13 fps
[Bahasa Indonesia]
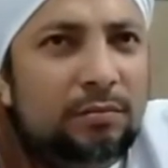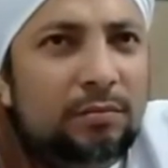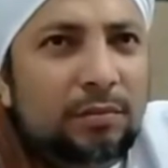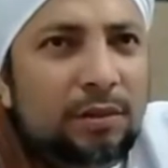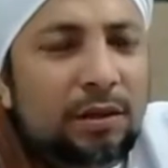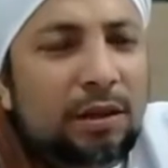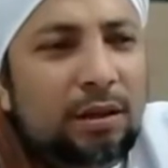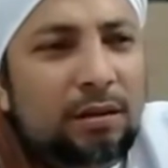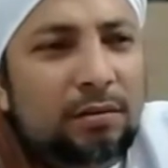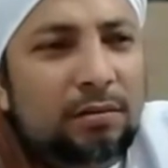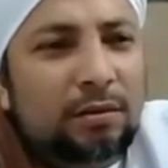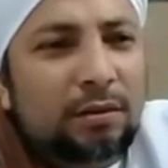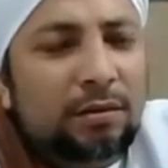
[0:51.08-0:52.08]
ya
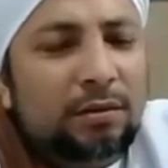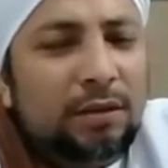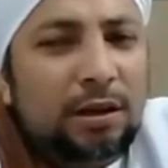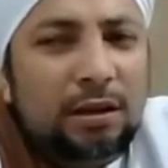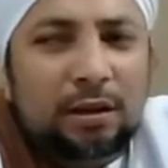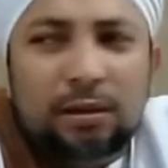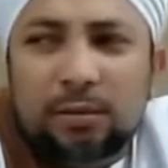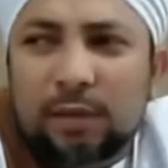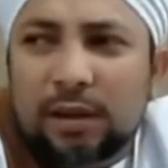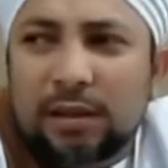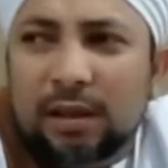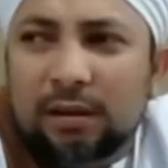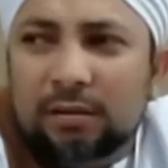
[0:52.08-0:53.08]
eh, sekarang ini
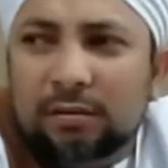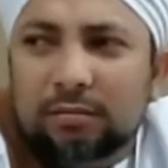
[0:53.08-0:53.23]
banyak